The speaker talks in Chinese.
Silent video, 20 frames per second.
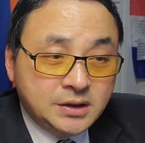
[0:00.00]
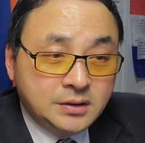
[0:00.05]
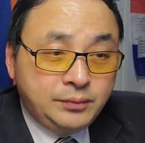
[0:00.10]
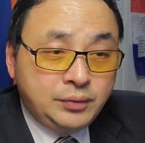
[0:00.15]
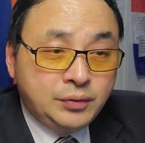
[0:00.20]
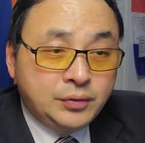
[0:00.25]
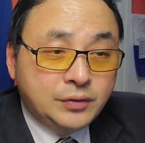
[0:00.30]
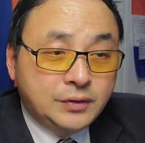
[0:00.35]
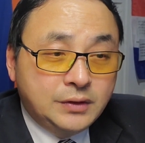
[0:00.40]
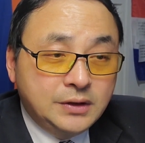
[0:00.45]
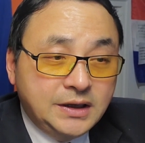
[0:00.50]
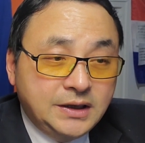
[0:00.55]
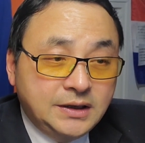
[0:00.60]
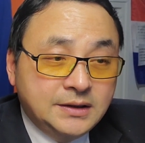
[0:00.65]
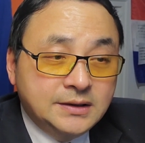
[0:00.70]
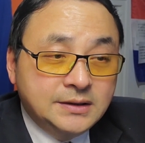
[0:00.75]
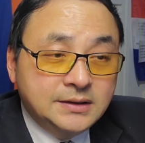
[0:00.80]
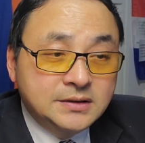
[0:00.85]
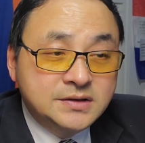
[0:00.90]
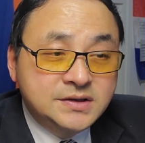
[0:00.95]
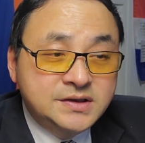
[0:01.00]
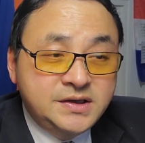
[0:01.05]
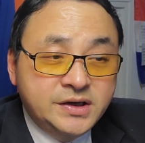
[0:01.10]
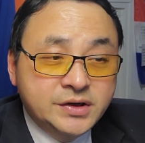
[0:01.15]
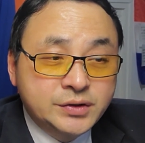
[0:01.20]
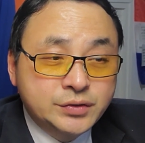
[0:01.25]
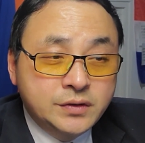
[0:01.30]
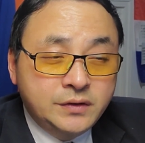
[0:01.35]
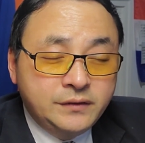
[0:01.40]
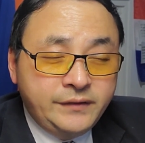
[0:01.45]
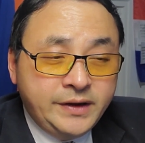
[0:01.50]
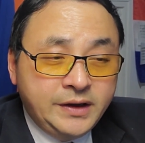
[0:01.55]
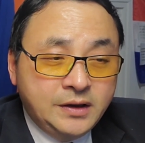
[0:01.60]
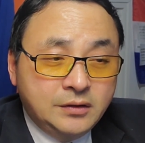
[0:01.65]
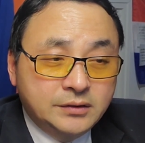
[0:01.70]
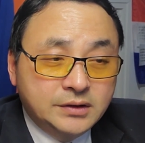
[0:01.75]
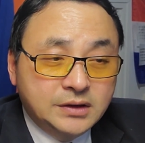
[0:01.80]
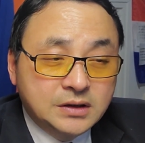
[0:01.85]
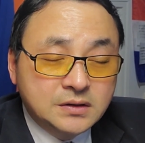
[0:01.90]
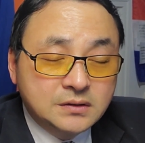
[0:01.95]
魄力，前所未有
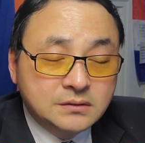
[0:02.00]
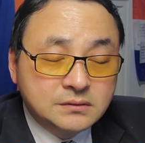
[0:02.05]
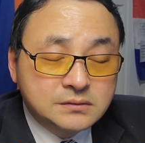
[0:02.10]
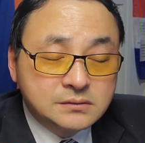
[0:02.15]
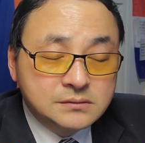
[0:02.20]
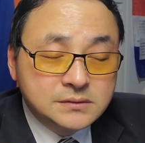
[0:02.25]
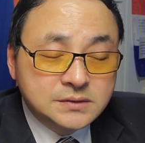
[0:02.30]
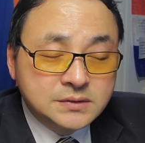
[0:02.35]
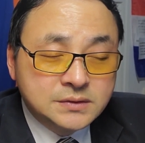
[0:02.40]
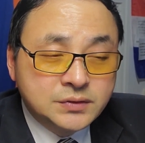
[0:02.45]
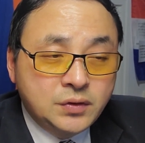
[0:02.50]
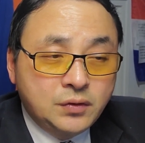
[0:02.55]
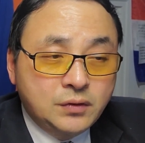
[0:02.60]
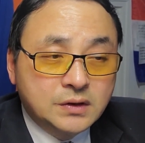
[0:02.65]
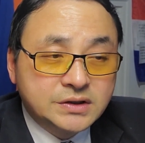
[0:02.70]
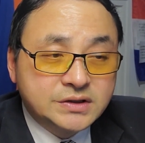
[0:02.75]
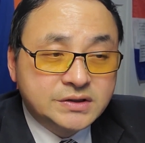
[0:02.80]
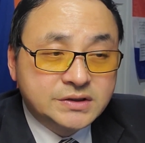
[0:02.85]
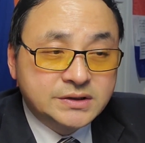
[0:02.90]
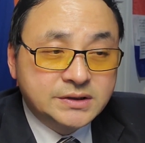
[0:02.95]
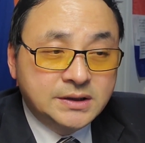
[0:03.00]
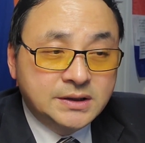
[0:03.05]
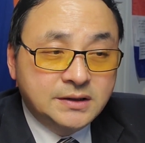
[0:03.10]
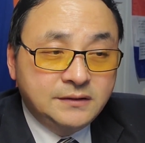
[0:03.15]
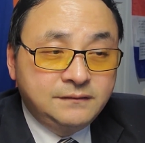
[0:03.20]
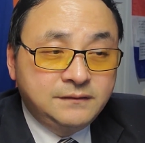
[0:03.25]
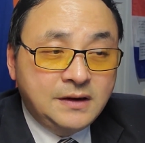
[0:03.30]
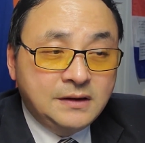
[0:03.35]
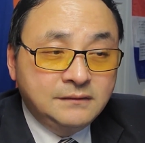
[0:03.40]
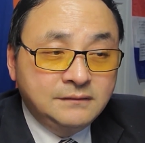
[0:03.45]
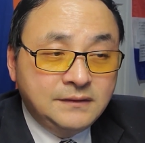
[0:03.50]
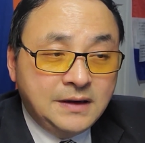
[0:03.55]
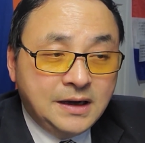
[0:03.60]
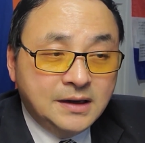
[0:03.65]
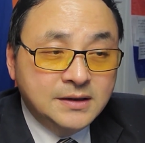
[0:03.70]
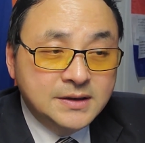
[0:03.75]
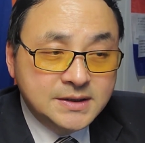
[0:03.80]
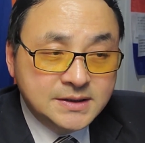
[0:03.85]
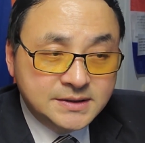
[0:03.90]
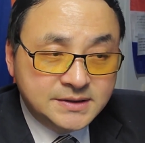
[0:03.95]
的措施和方法，
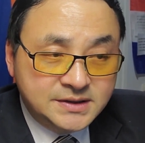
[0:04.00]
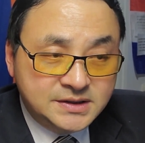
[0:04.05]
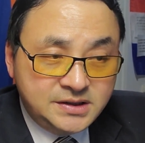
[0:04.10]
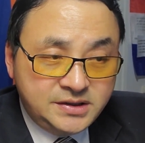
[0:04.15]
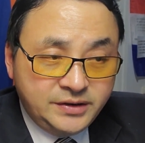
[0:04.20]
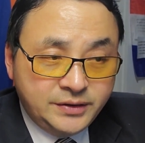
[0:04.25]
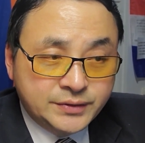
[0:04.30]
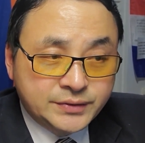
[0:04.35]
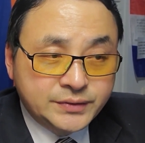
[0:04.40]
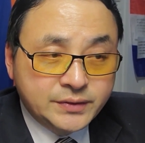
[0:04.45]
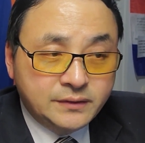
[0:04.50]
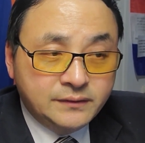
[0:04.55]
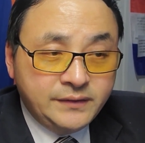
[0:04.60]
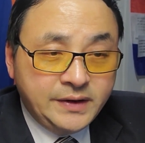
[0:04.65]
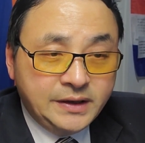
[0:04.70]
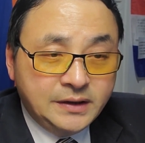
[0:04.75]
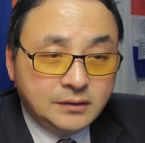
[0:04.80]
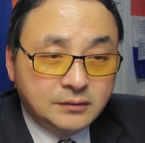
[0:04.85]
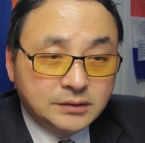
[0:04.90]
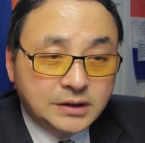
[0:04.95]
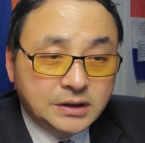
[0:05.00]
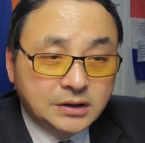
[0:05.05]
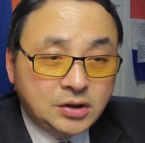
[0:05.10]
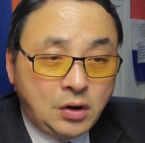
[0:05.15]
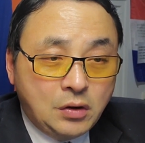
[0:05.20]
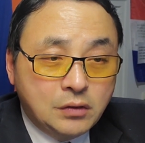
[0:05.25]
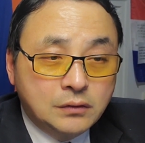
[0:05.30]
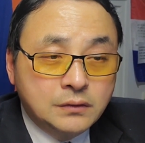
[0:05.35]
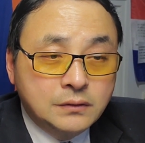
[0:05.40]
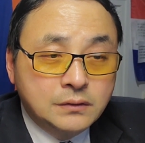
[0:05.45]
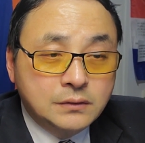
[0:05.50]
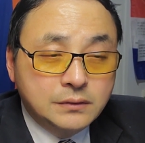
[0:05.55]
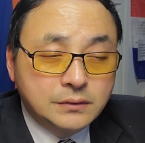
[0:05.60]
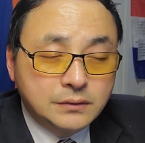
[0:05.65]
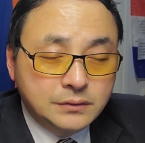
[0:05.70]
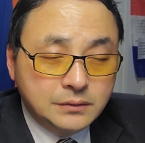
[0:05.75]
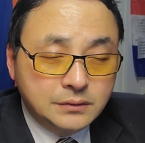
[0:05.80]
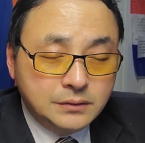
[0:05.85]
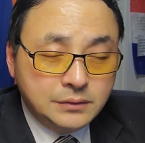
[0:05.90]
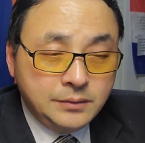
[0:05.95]
前所未有的投入
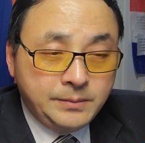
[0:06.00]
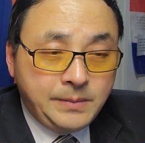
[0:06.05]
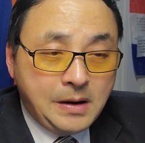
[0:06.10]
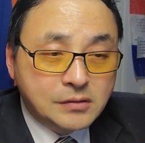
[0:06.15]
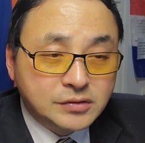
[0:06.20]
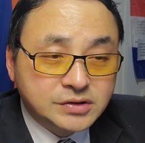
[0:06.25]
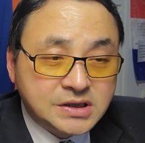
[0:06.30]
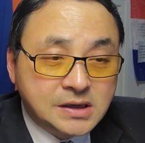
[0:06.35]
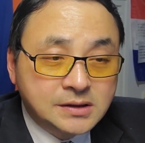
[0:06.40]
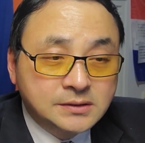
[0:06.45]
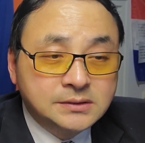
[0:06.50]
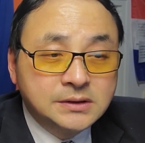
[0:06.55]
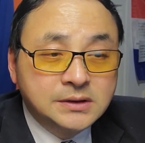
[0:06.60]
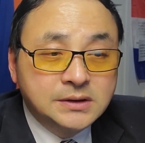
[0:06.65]
与保障，